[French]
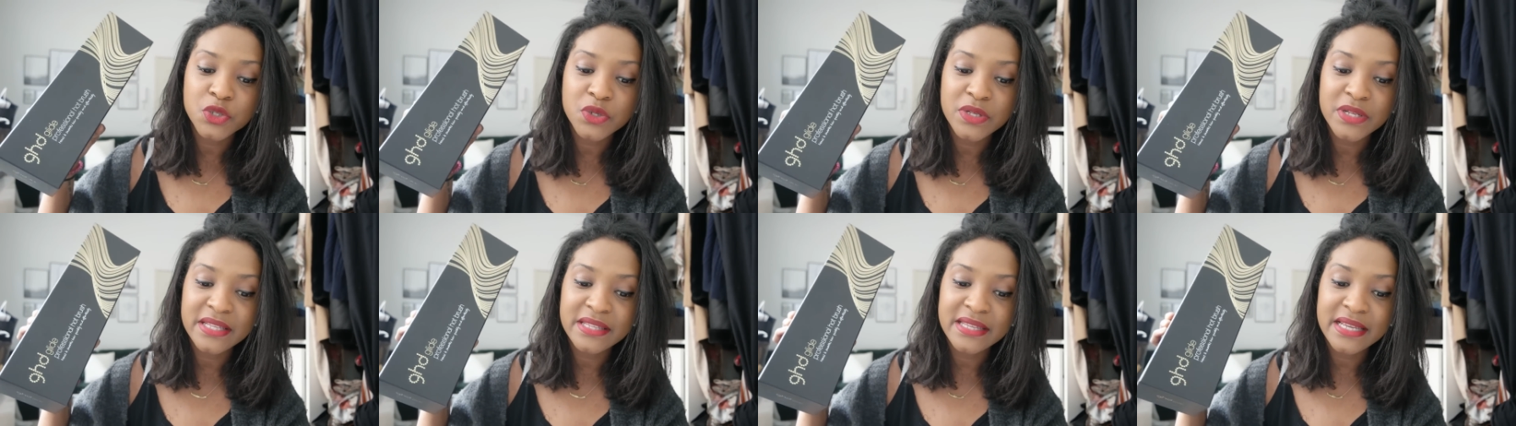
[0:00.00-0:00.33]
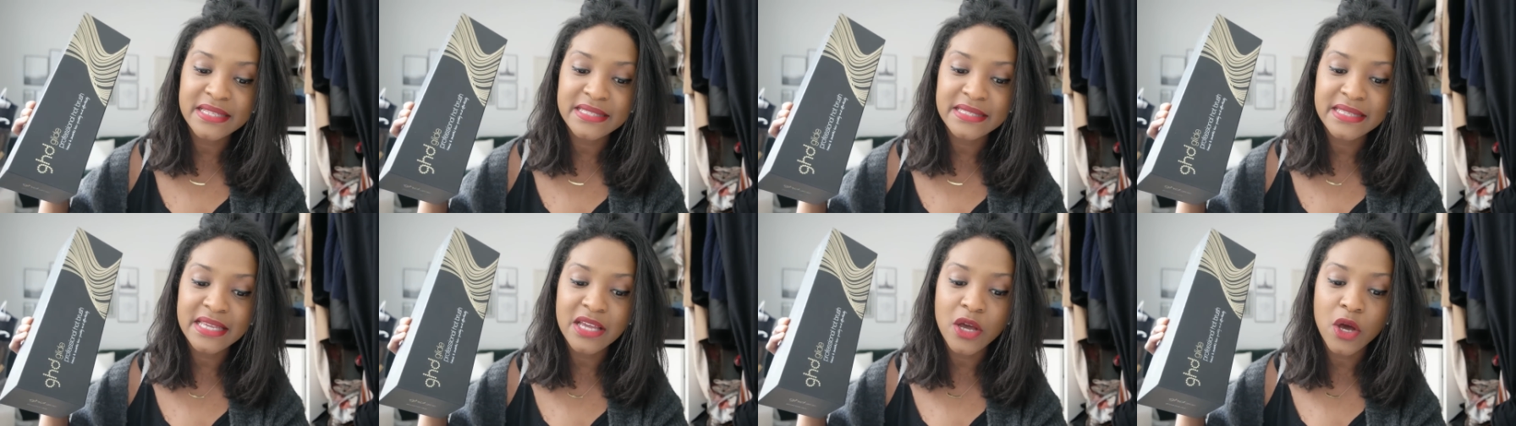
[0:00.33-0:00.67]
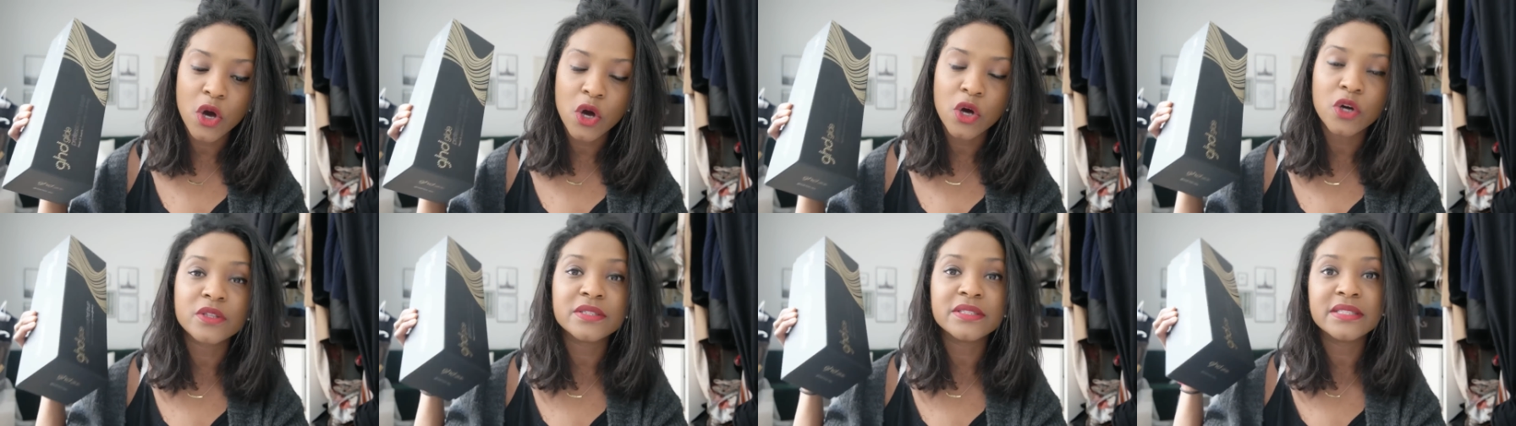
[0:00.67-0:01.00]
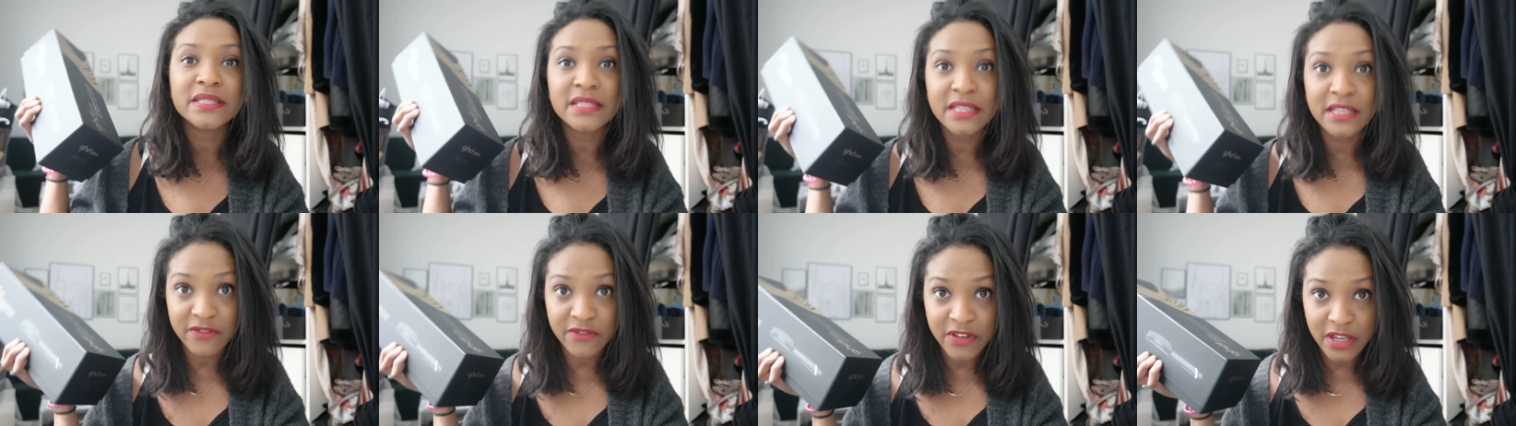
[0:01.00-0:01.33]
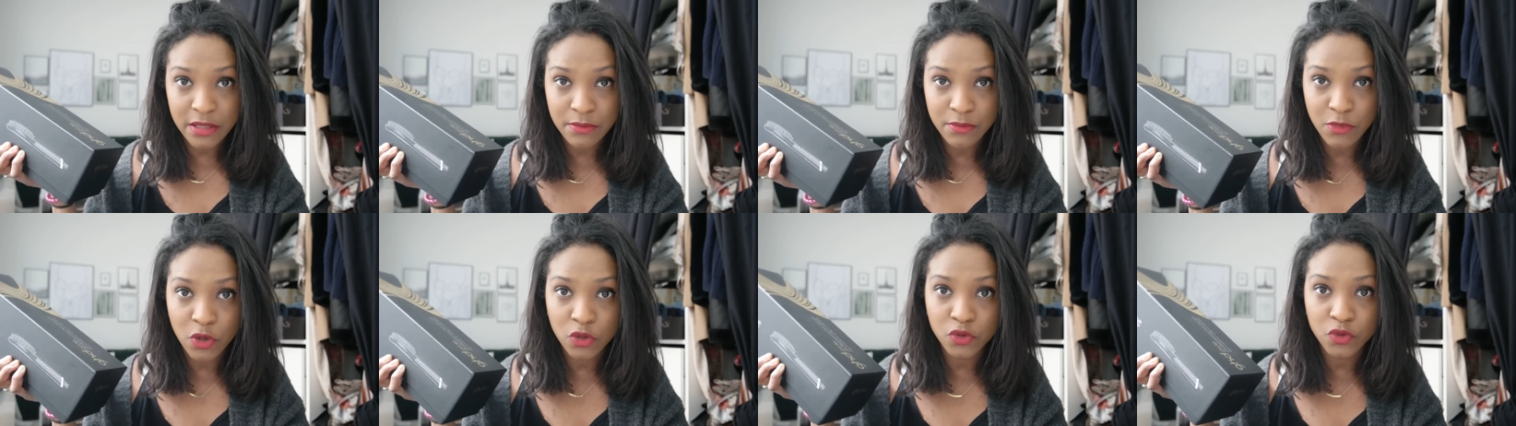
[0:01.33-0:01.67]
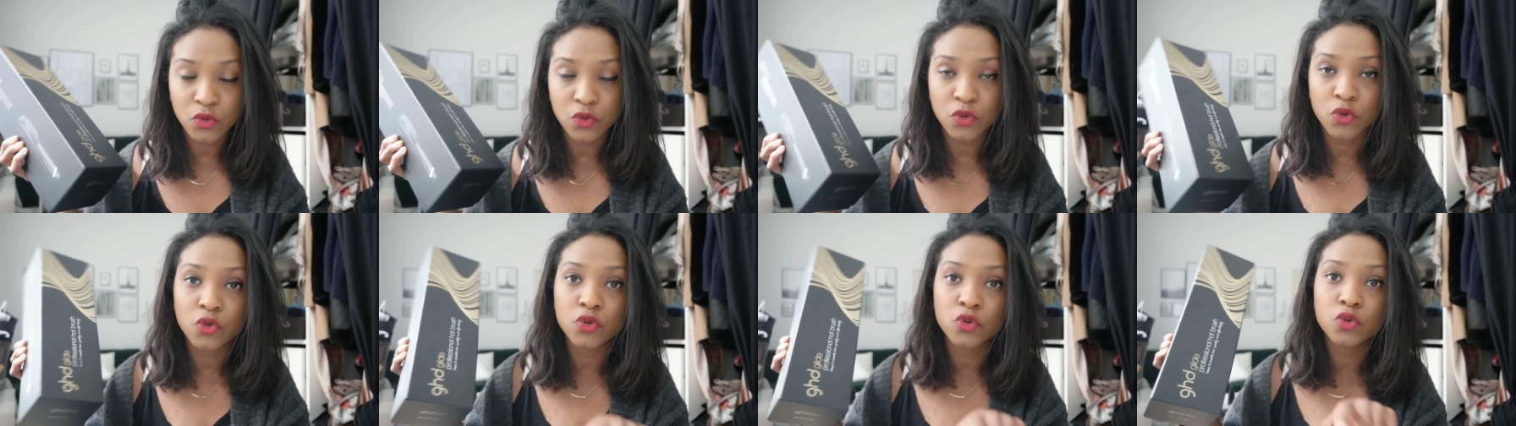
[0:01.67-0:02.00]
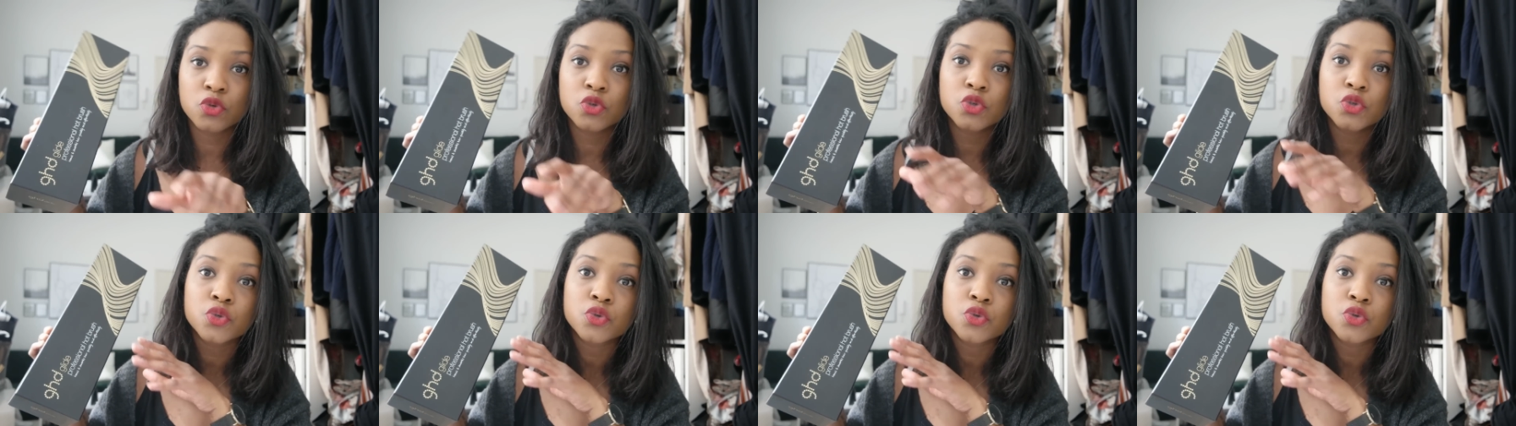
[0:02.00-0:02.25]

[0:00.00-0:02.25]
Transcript: je l'ai testée en événement, donc le